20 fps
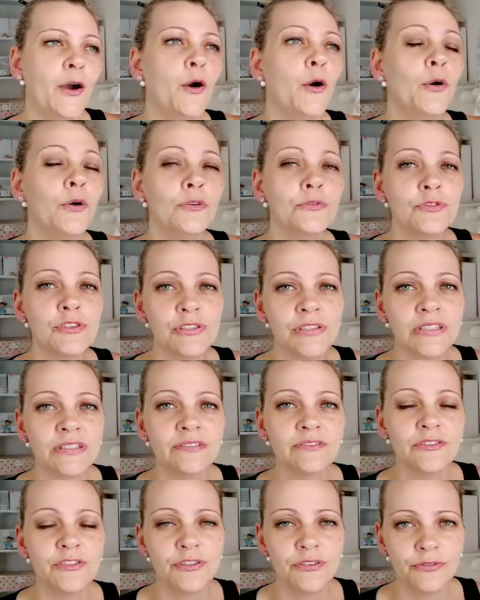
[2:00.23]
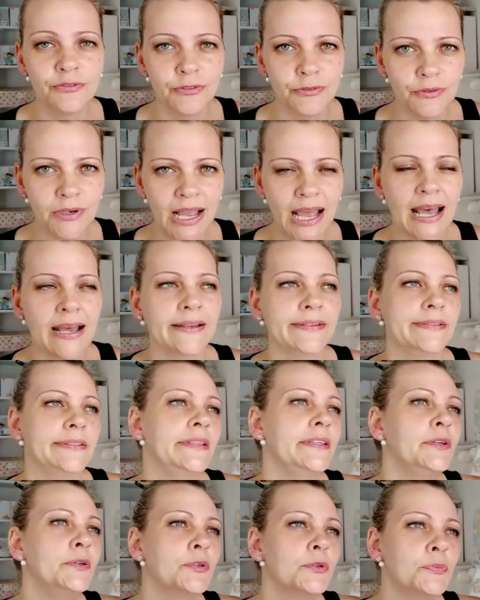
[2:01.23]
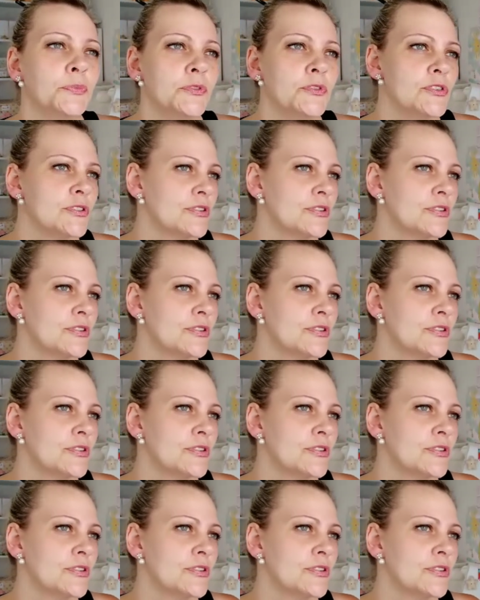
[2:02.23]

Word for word: Onde divulgar? Em grupo